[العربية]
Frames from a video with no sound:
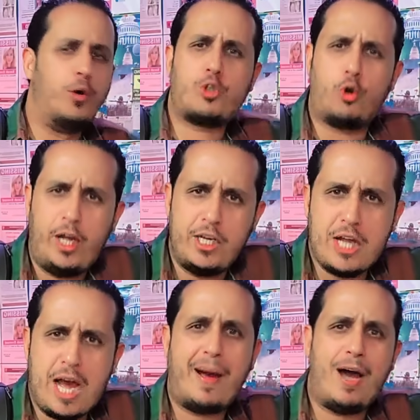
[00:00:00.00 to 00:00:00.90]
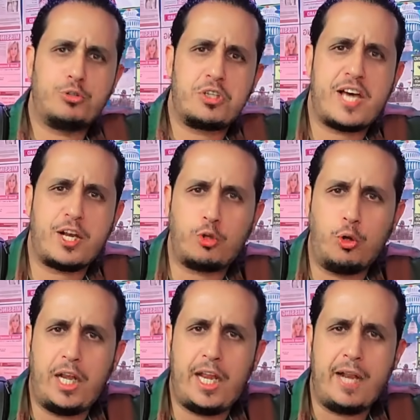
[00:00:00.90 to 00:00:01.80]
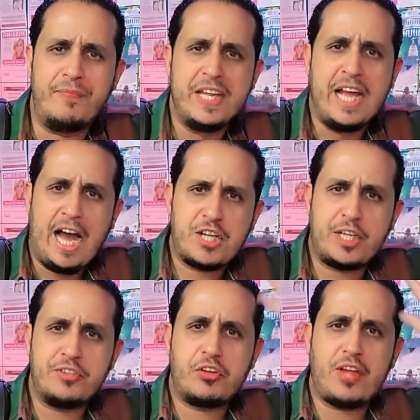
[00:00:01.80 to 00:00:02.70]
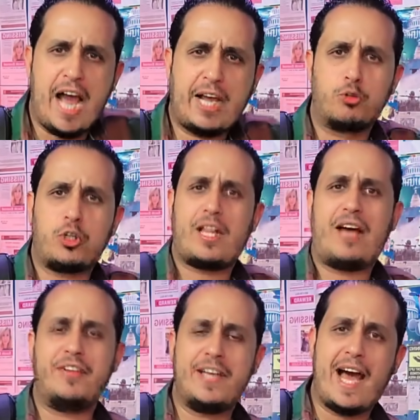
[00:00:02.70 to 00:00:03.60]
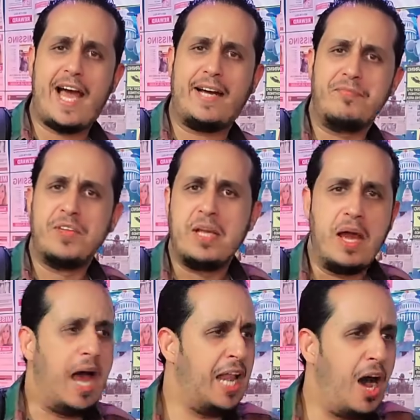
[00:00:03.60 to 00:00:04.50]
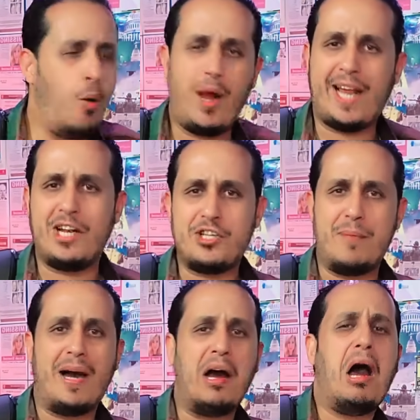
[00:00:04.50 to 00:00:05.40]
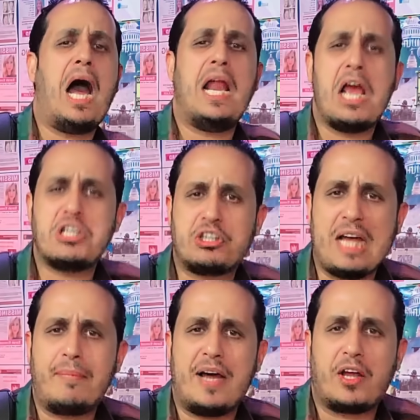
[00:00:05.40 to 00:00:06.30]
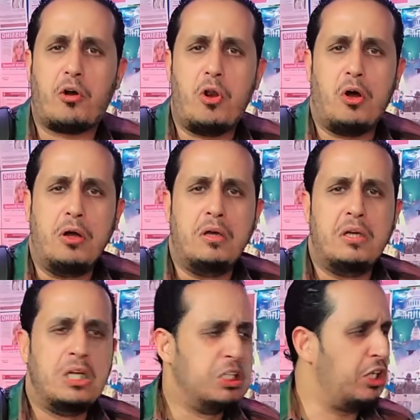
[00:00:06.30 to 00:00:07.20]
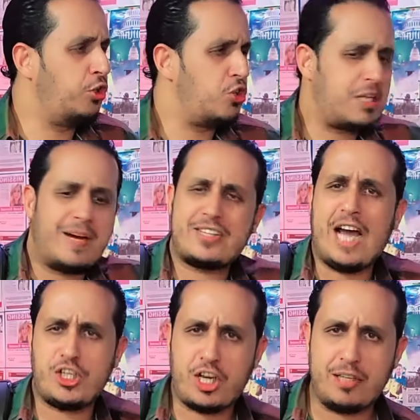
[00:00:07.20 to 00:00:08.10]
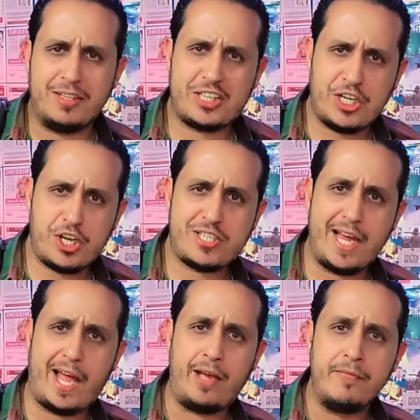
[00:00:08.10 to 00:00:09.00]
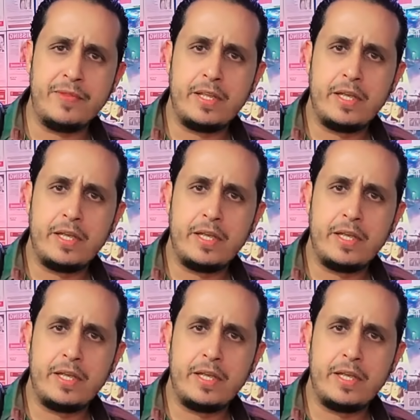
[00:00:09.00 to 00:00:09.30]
وتروح الجامعة وتسهر طول الليل عشان تذاكر وتطلع في النهاية الأول على الجامعة على إيش التعب هذا كله؟ تدرس 17 18 سنه